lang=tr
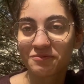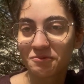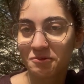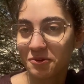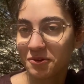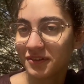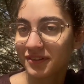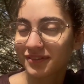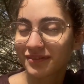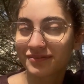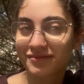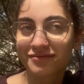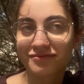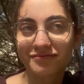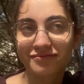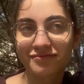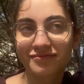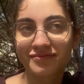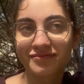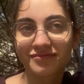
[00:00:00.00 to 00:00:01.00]
Ve
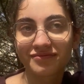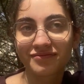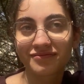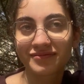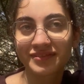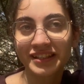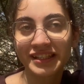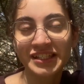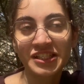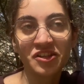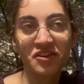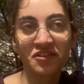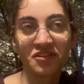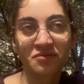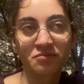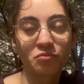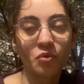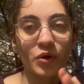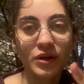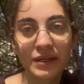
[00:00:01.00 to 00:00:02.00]

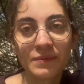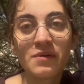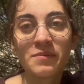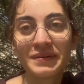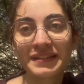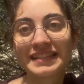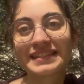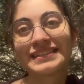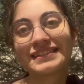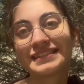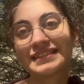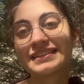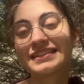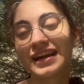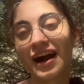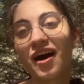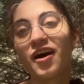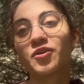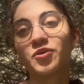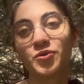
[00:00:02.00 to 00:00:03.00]
yaşadım. Böyle mi bitirilir
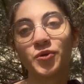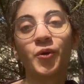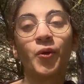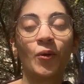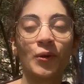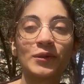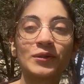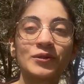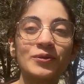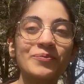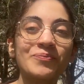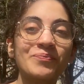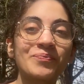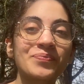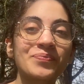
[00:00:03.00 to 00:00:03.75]
yahu oldum.